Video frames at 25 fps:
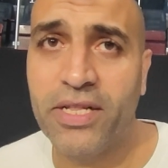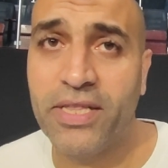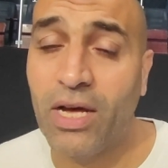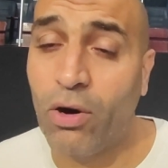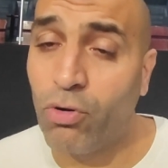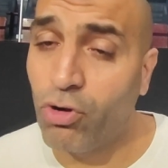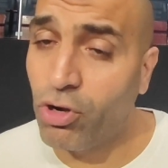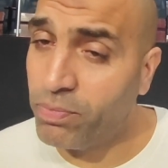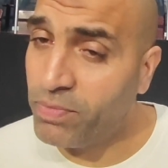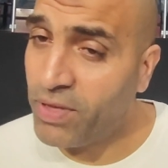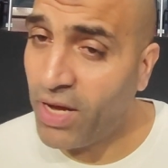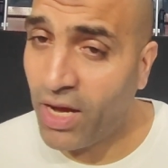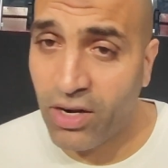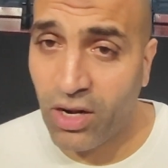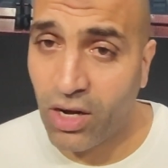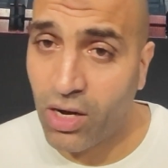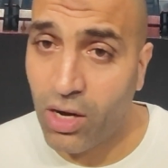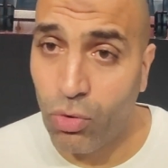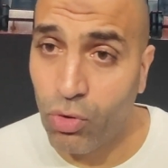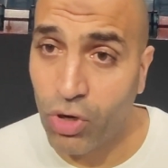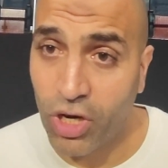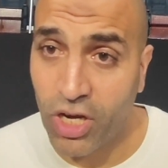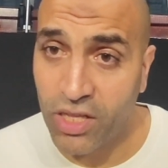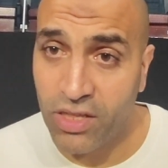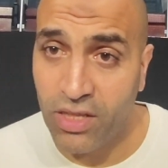الدوري بتاعنا
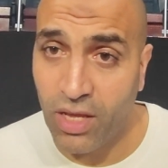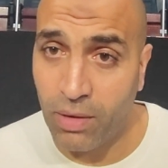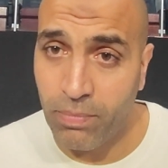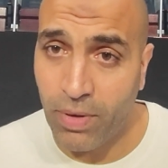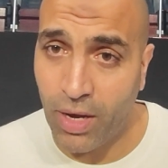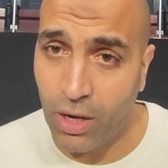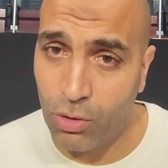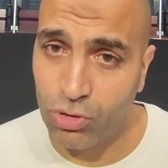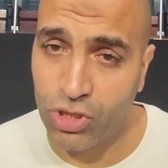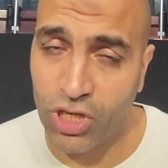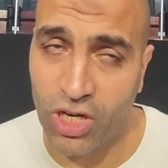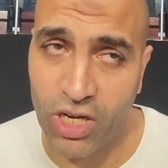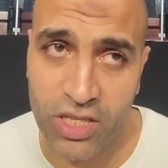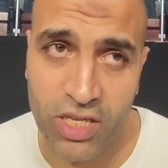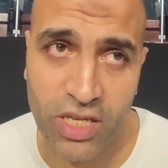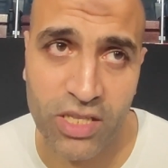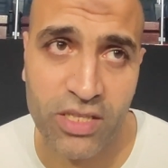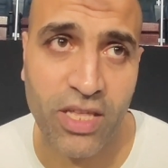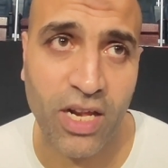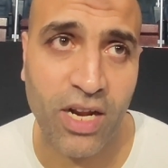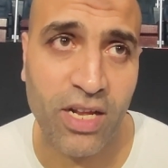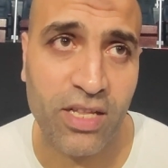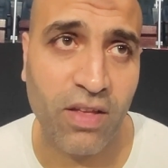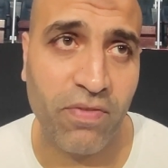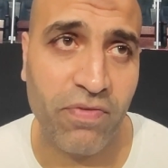قوي جدا بقاله سنتين
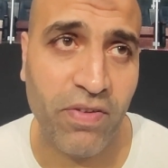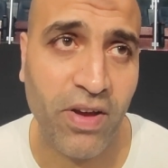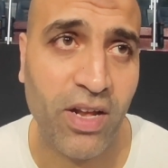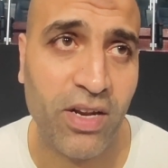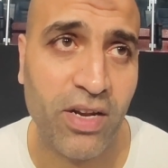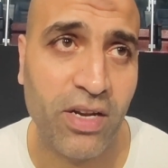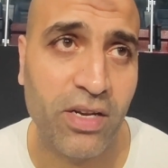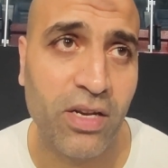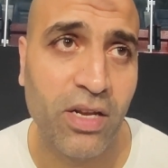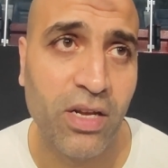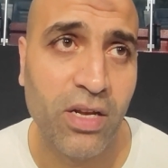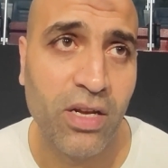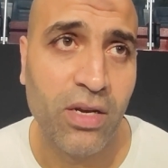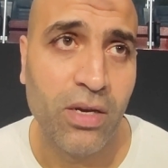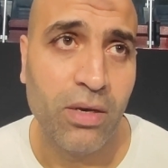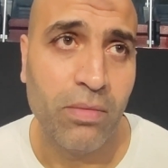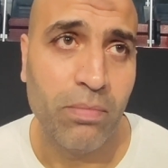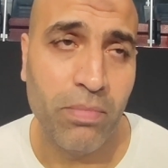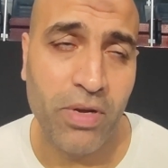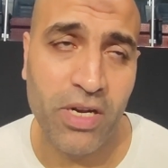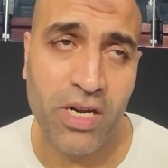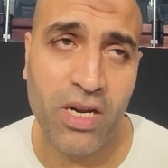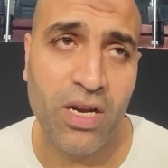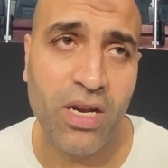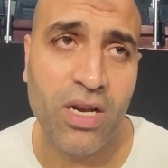ثلاثه فعلا
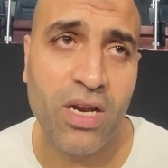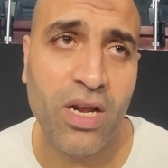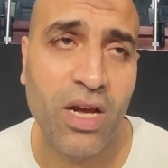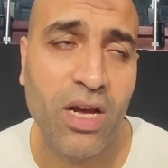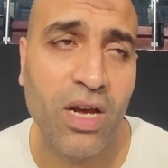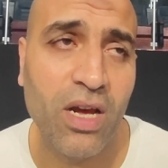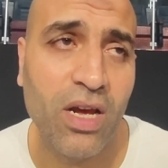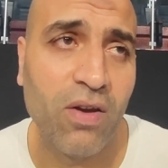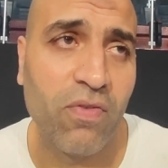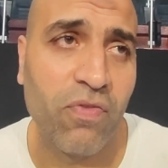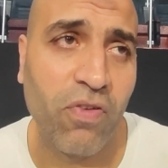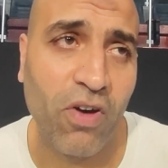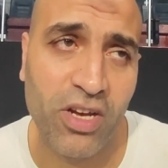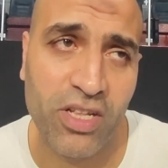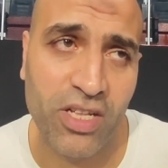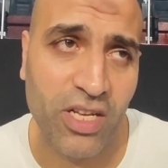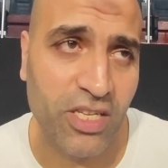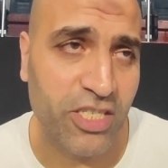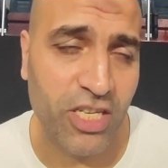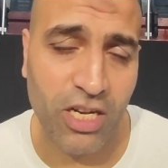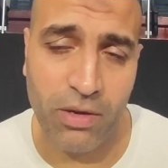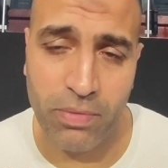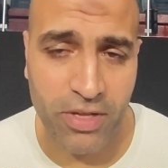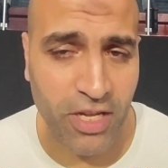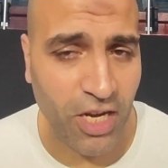من
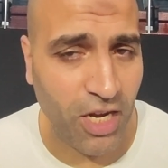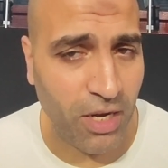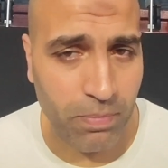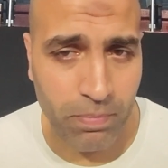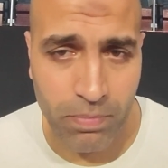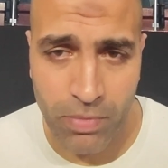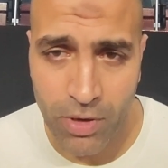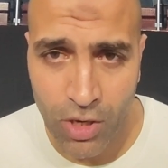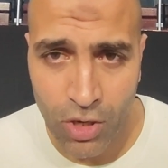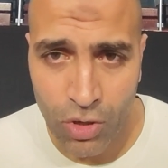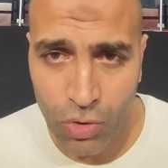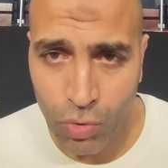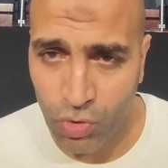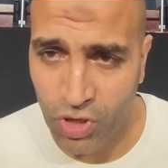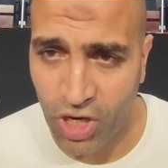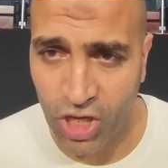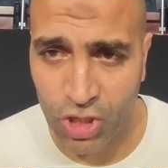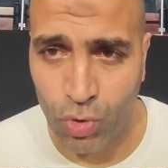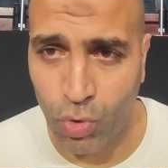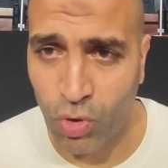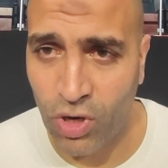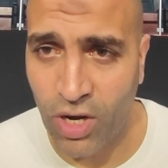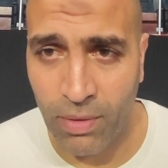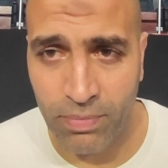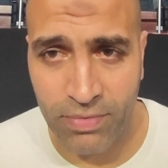الفاينلز اللي بتلعب
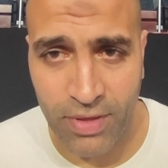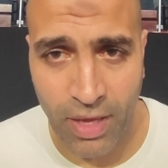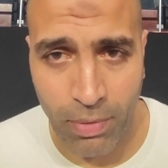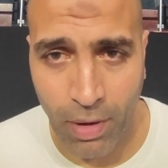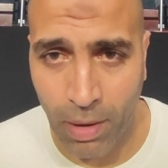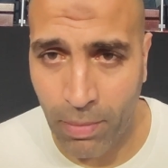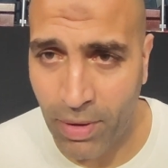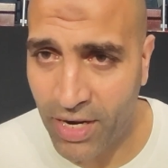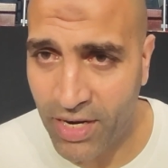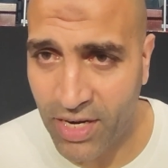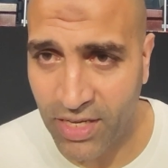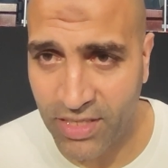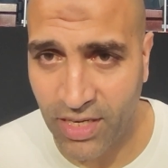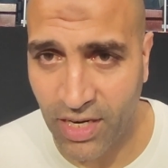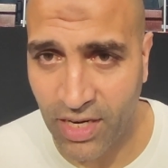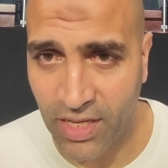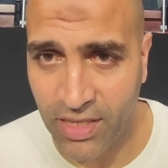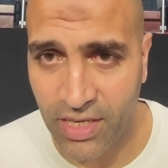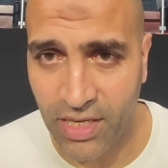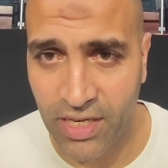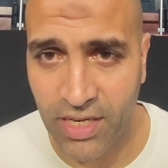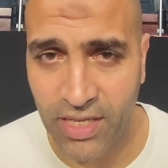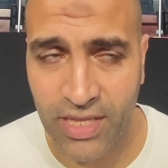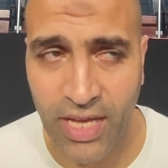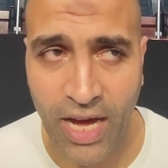والناس كلها متابعه بقالنا
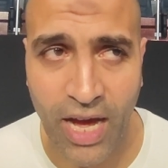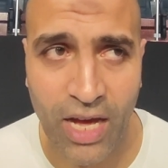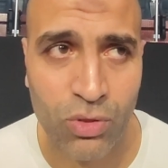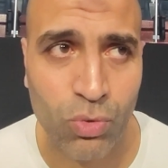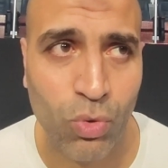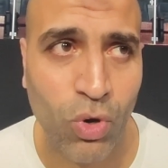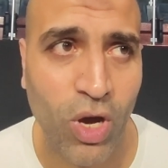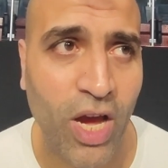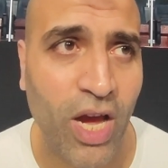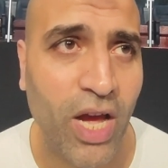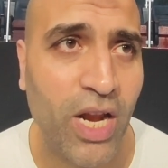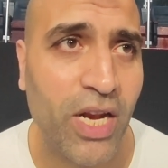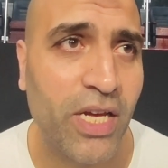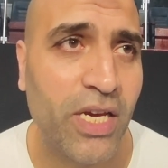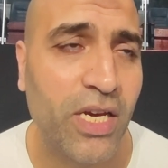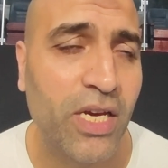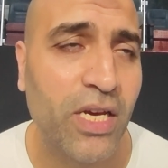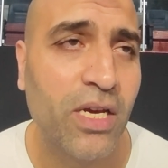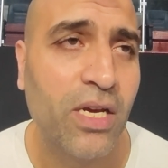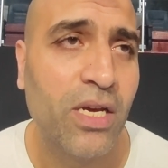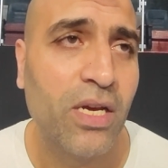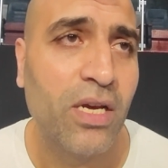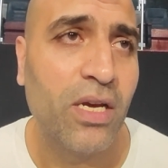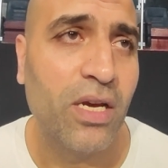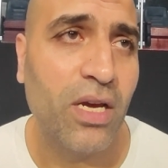سنتين اتحاد واهلي
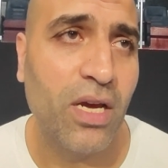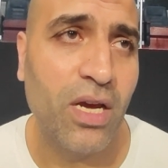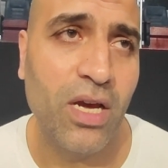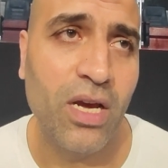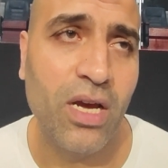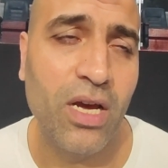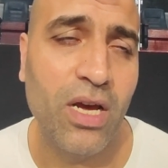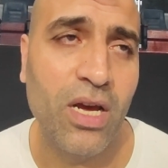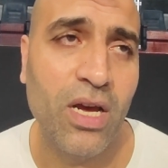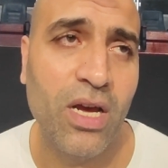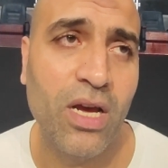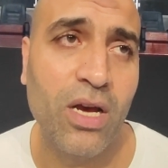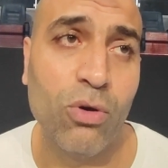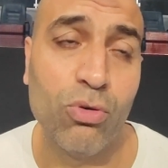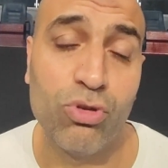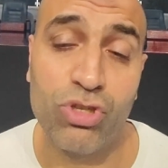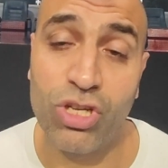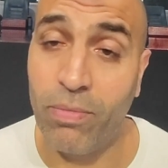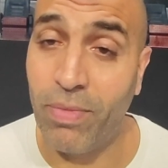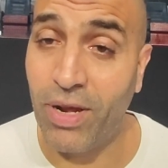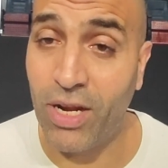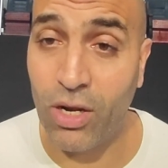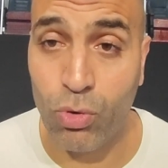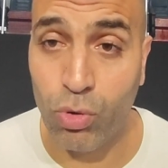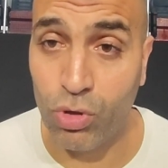آه،
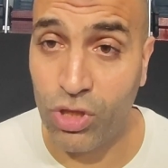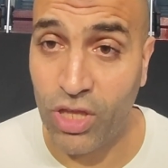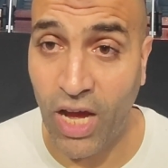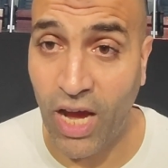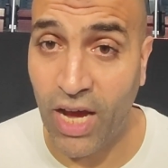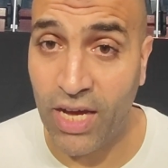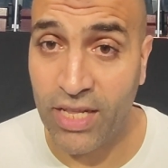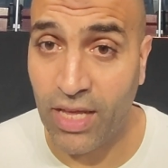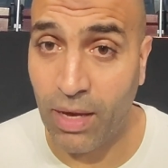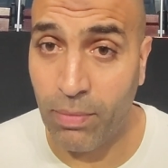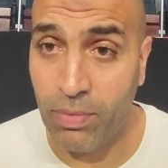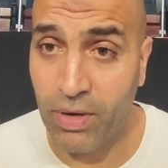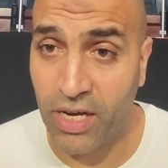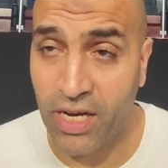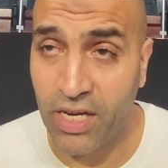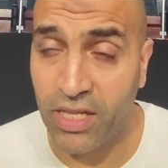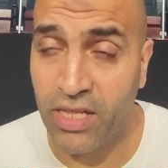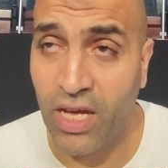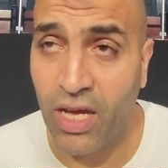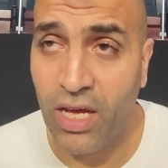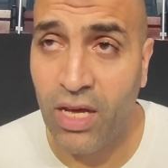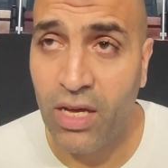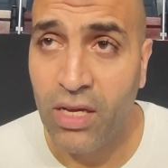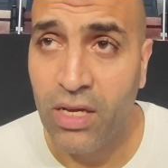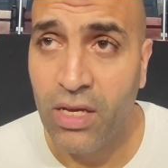وزمالك واتحاد قبل
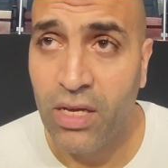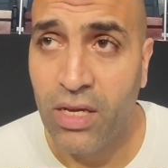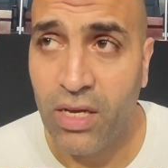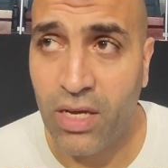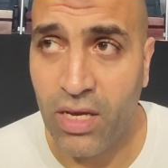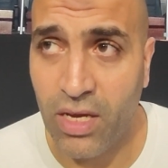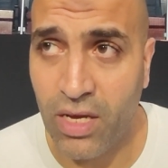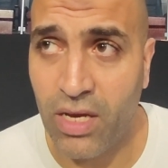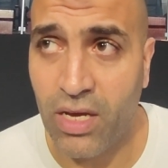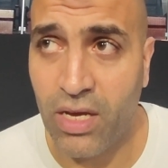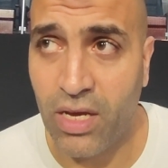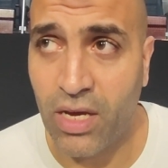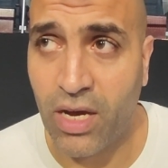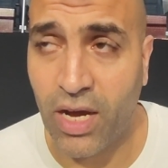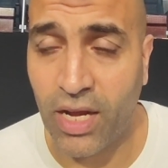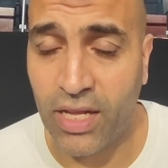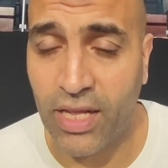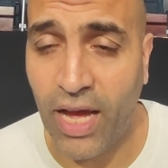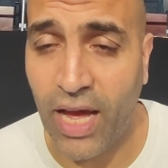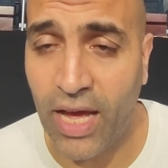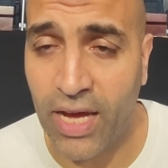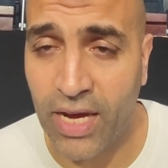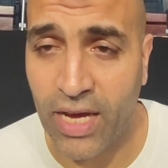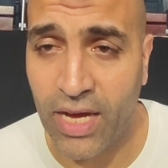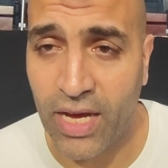كده آه، كانت
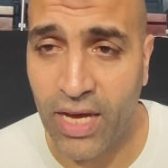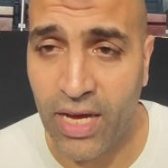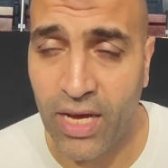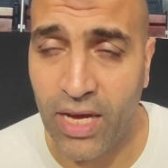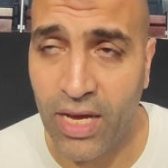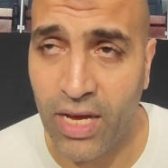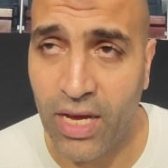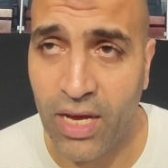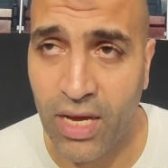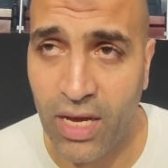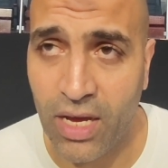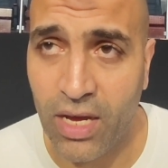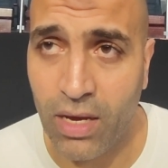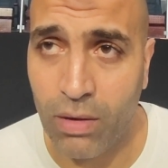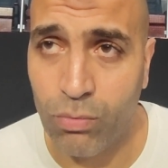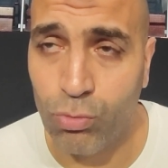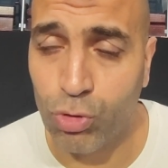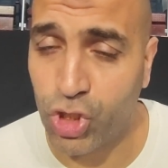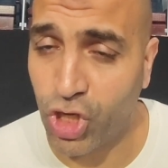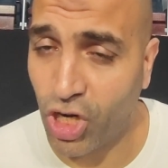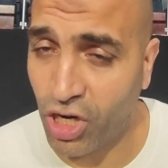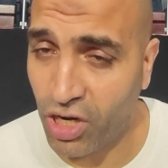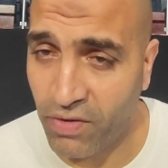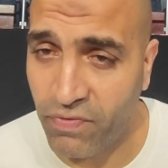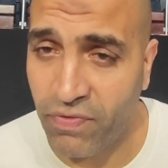حاجه
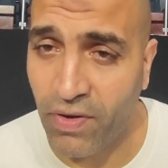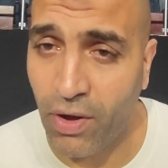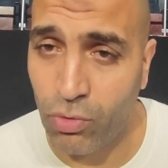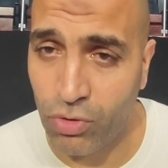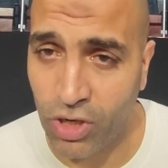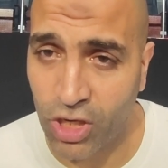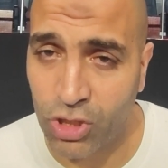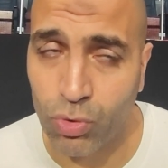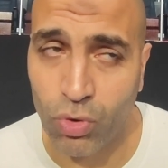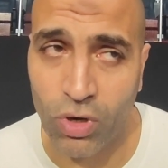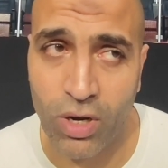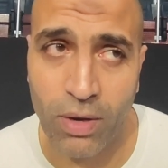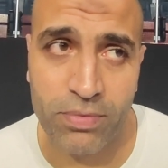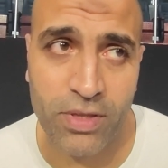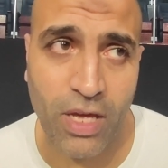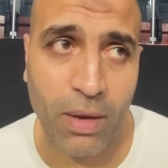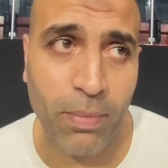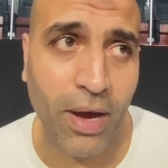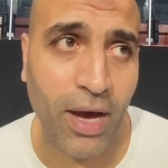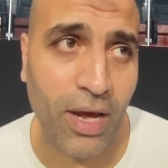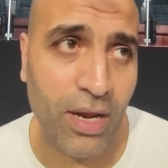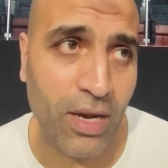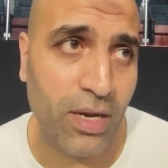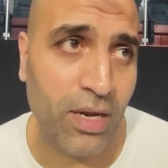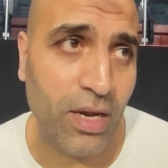مشرفه والناس كلها
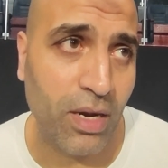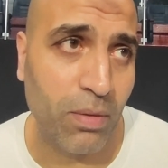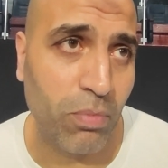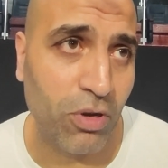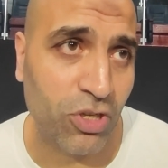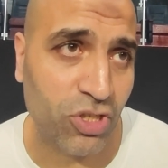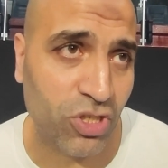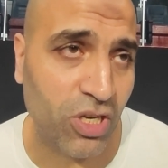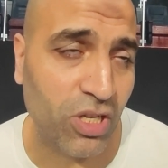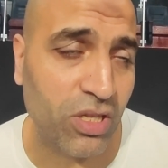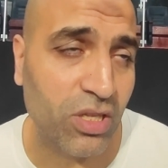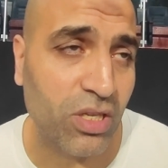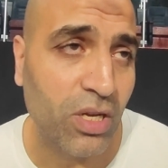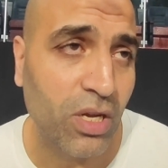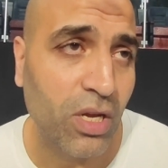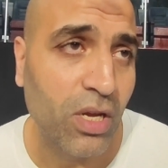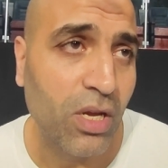متابعه الباسكت